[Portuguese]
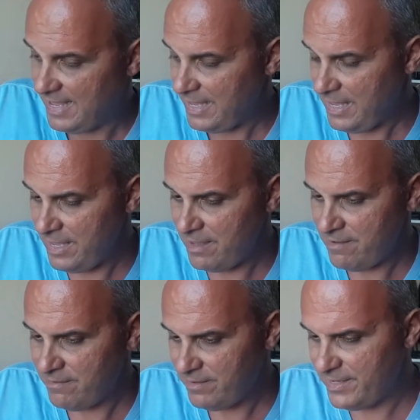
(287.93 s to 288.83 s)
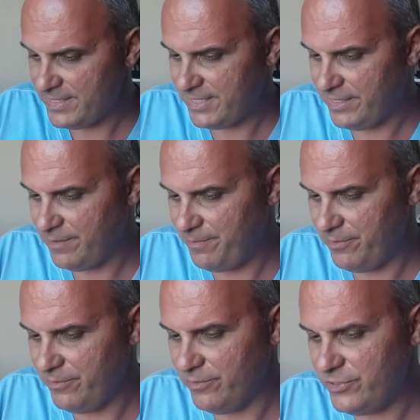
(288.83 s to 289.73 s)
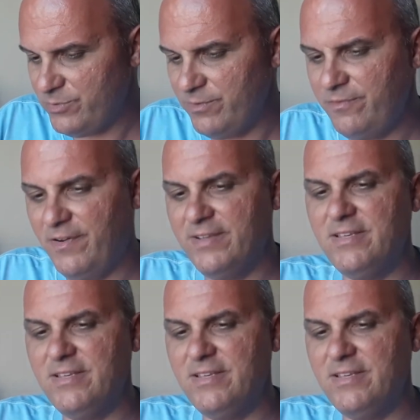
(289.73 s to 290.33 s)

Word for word: E esse aqui, por último, faz